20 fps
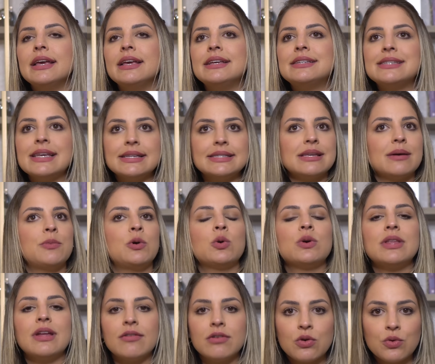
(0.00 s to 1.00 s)
e sem saber o que
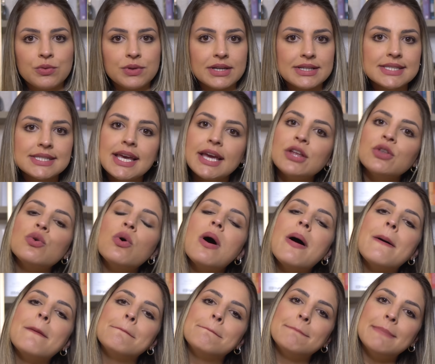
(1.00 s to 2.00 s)
estava acontecendo,
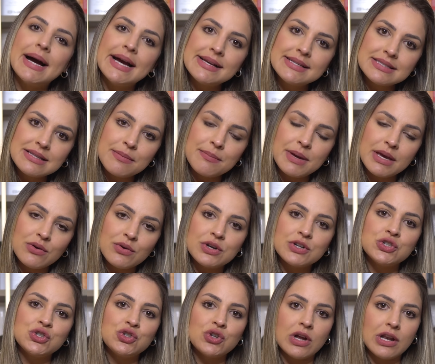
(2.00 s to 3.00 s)
mas também quando
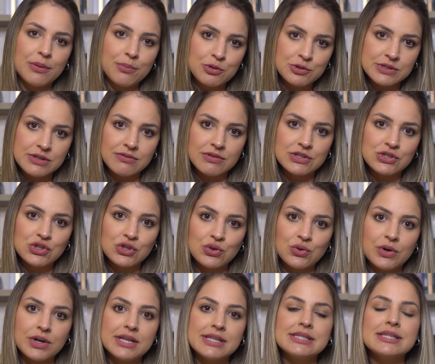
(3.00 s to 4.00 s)
a gente olha para os
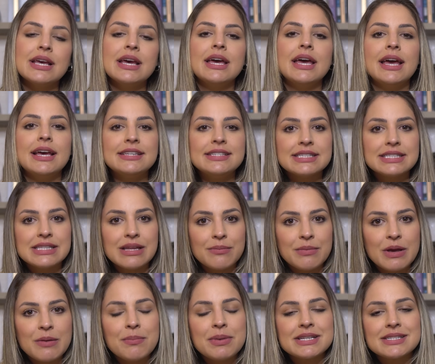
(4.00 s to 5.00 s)
investidores, esses
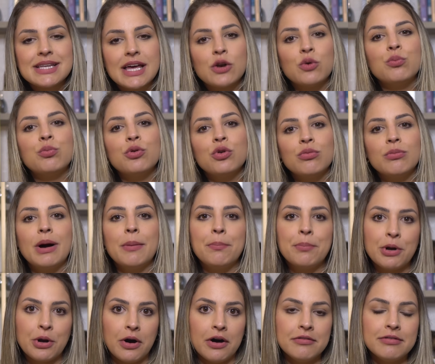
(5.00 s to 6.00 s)
também passaram por uma
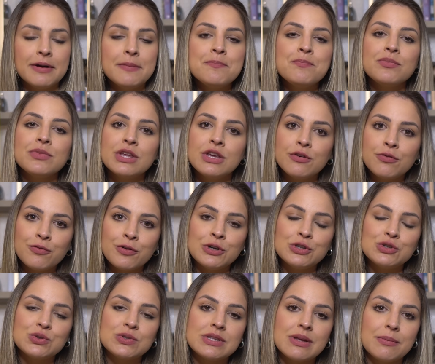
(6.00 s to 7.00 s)
prova que foi
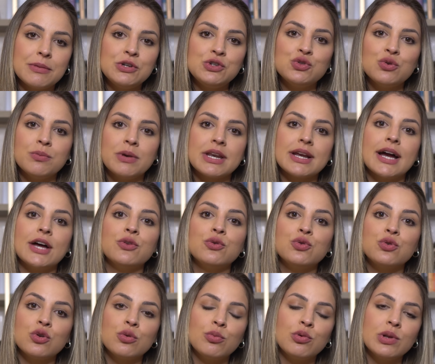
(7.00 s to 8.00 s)
justamente um mercado
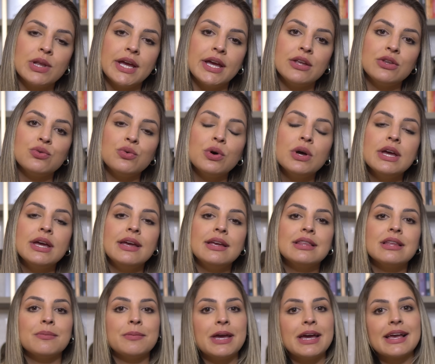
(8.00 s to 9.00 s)
turbulento e
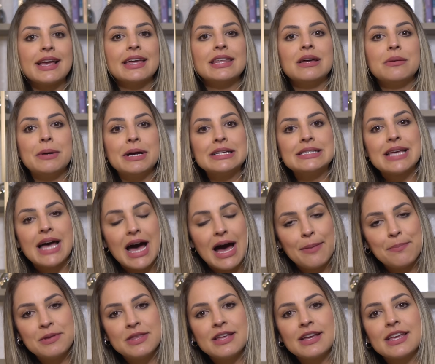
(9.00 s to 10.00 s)
também a queda mais
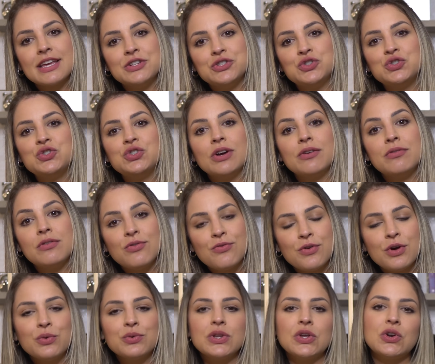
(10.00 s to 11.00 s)
rápida que a gente já
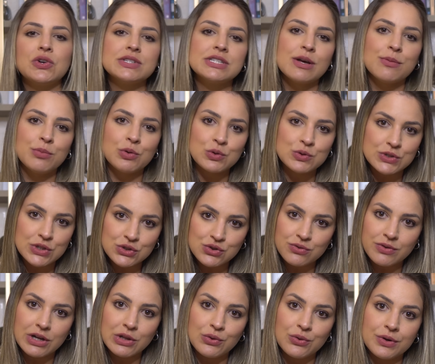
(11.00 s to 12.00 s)
viveu na nossa bolsa de
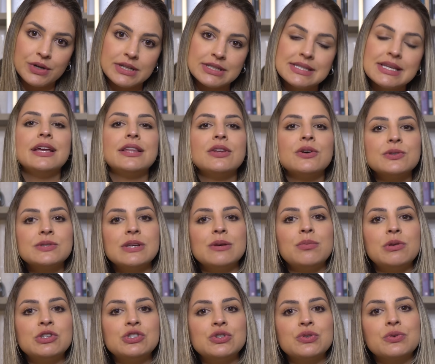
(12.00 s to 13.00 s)
valores. Então eu
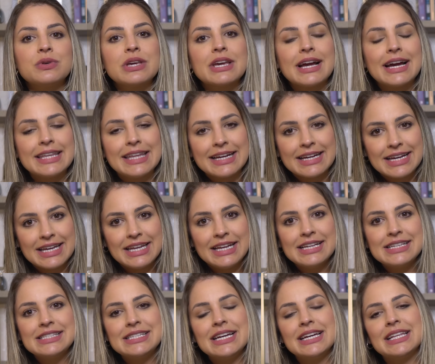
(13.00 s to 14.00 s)
sempre digo que cada
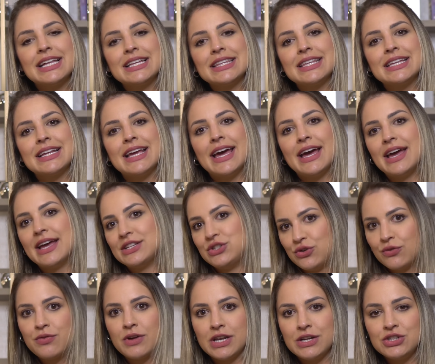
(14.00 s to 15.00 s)
crise ela é
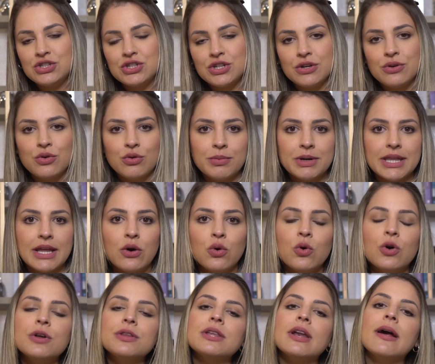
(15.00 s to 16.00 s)
diferente uma da
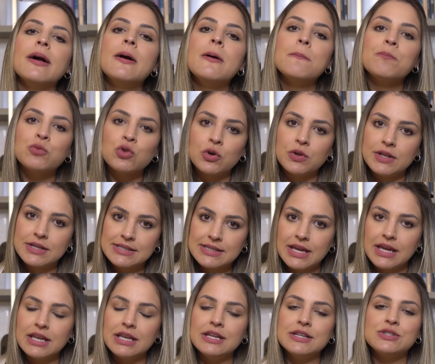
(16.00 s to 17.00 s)
outra, todas
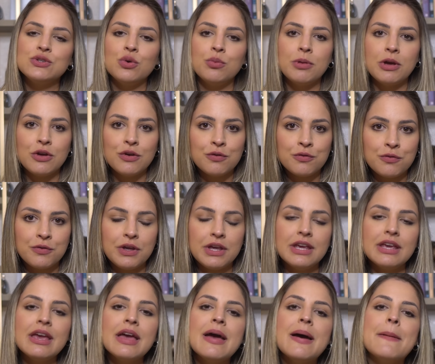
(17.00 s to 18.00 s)
têm início, meio e
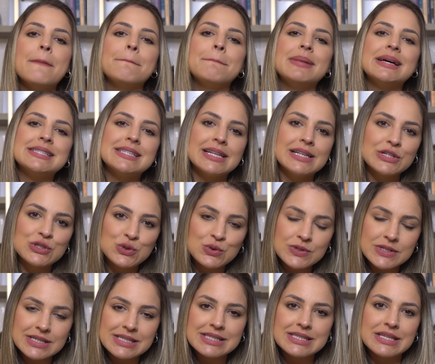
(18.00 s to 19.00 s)
fim, mas elas
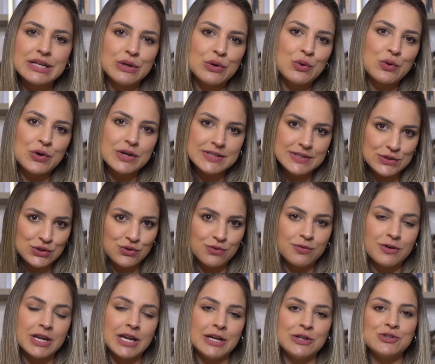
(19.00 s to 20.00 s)
nos ensinam coisas
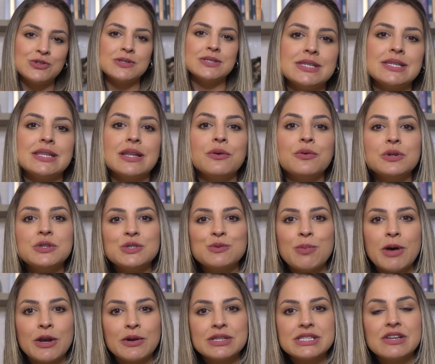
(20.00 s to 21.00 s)
diferentes. Então eu
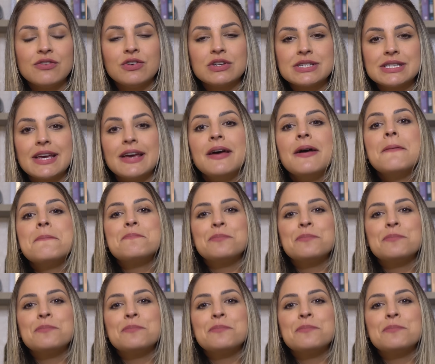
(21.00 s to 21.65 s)
espero que se você